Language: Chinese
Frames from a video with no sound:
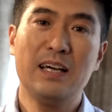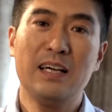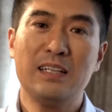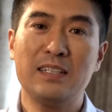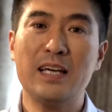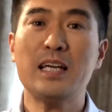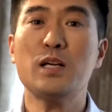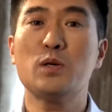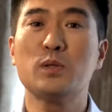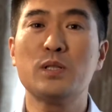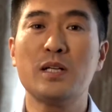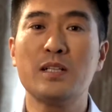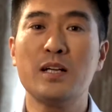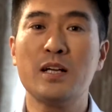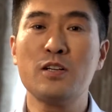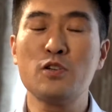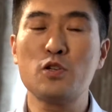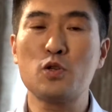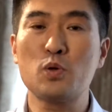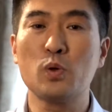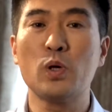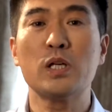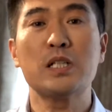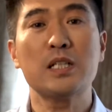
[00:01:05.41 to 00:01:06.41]
也有的人
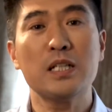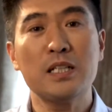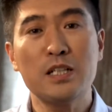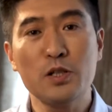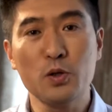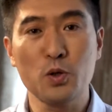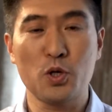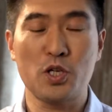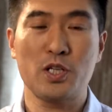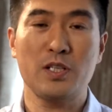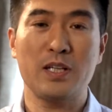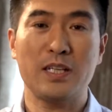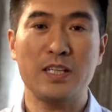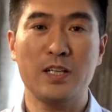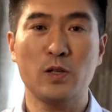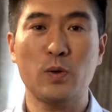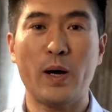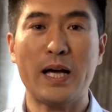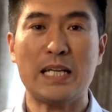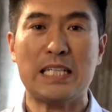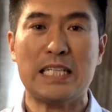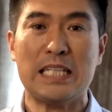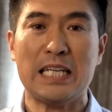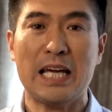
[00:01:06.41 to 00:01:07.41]
说，这丢失的一
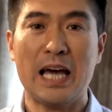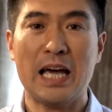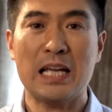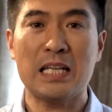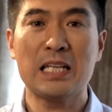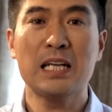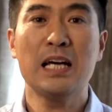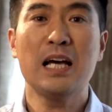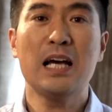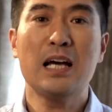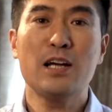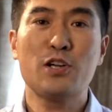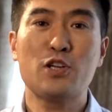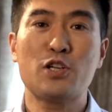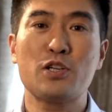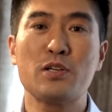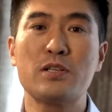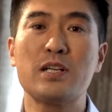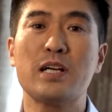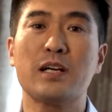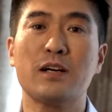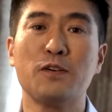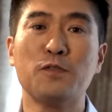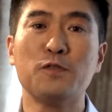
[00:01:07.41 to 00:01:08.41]
块钱是
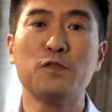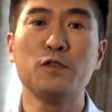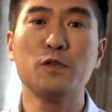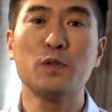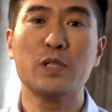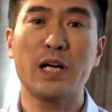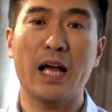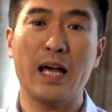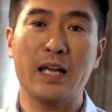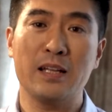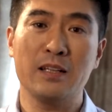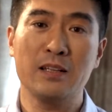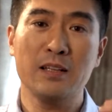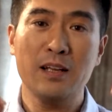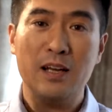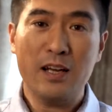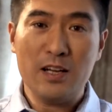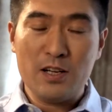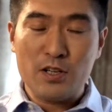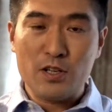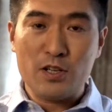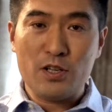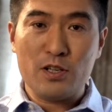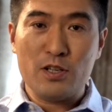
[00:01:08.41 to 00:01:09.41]
这个富人
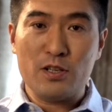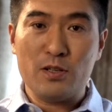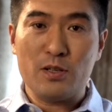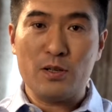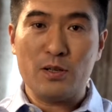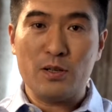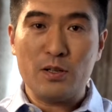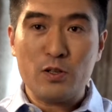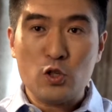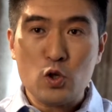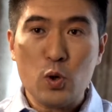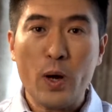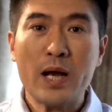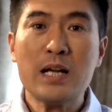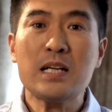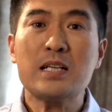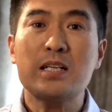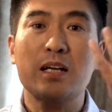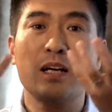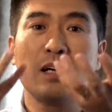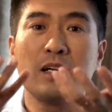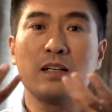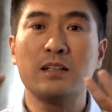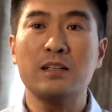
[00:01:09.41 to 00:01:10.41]
是穿
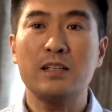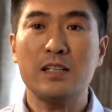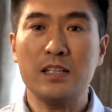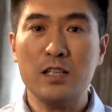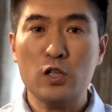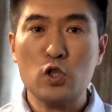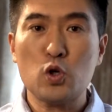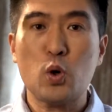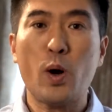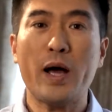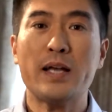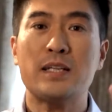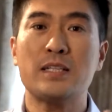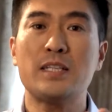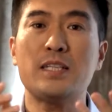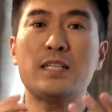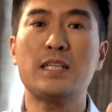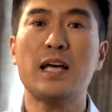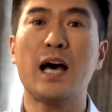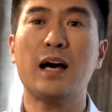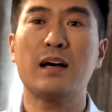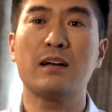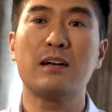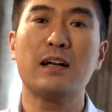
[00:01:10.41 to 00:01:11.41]
成一串
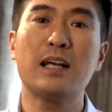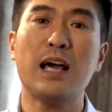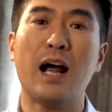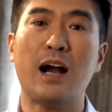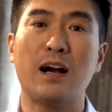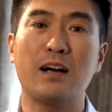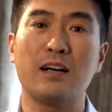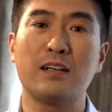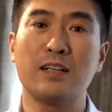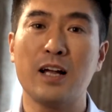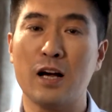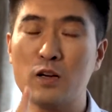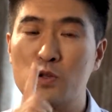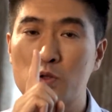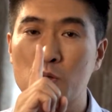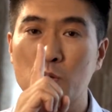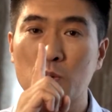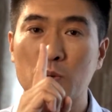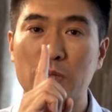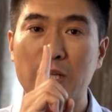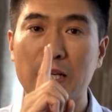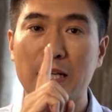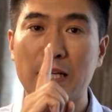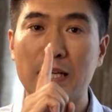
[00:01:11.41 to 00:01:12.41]
项链当
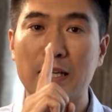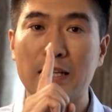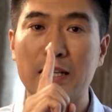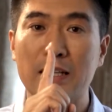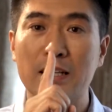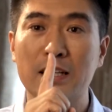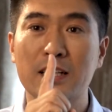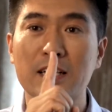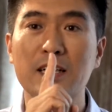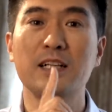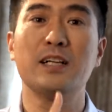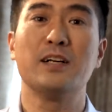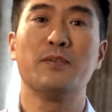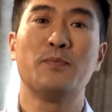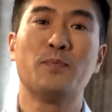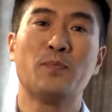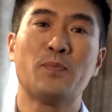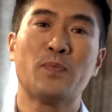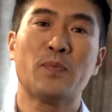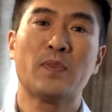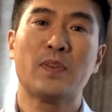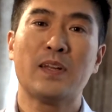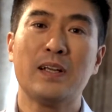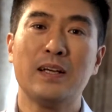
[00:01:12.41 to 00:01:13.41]
中的一个，
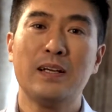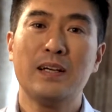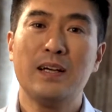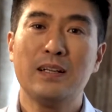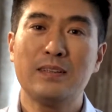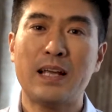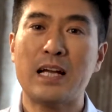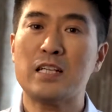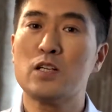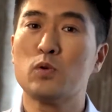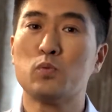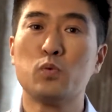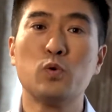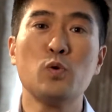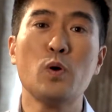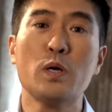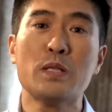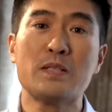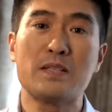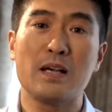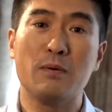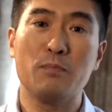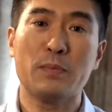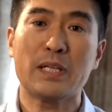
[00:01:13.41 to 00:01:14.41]
但是无
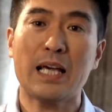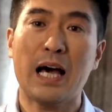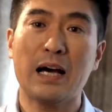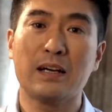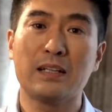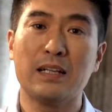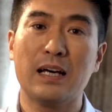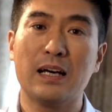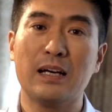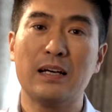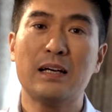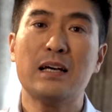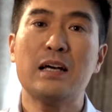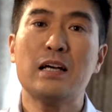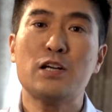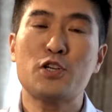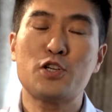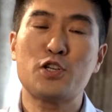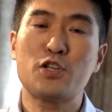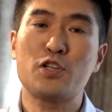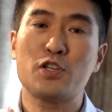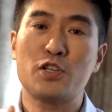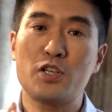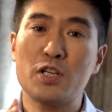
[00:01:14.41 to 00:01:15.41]
论怎么样呢，
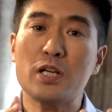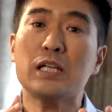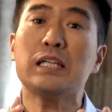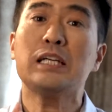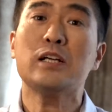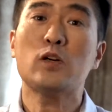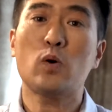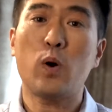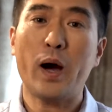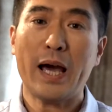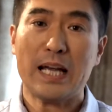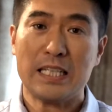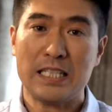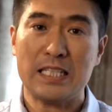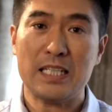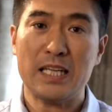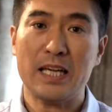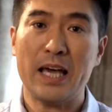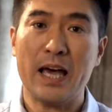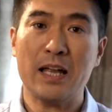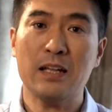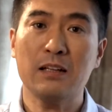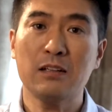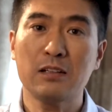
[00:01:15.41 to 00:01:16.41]
是这一块
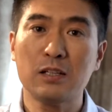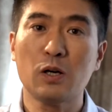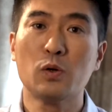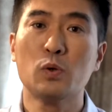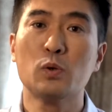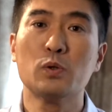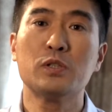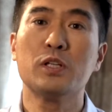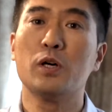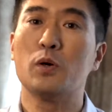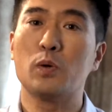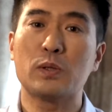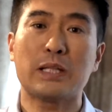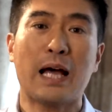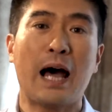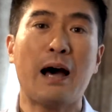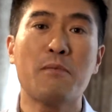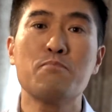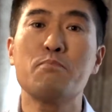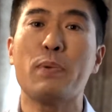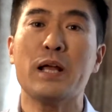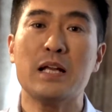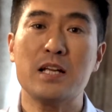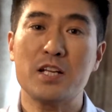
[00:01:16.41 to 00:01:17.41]
钱都有它
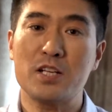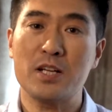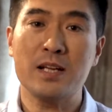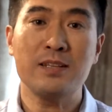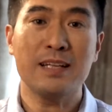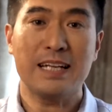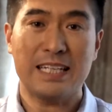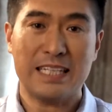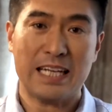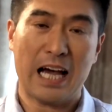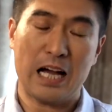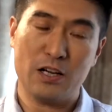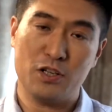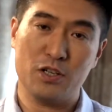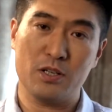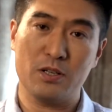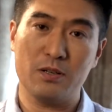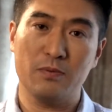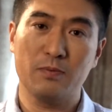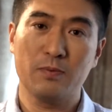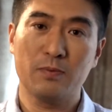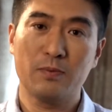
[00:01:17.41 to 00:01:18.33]
本身的价值。